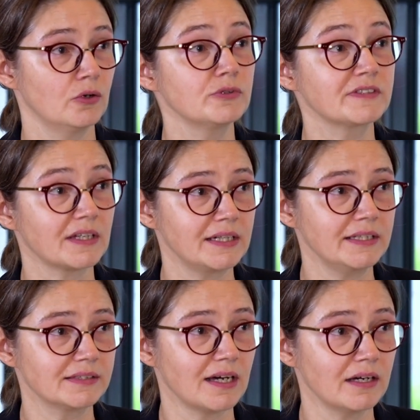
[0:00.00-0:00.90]
au sein de
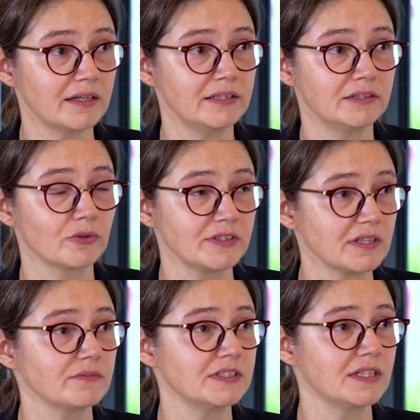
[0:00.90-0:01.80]
l'État et dans les
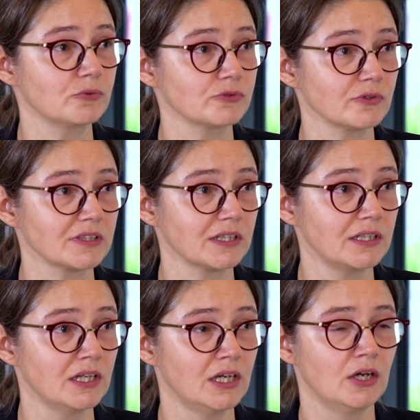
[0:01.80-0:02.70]
services déconcentrés.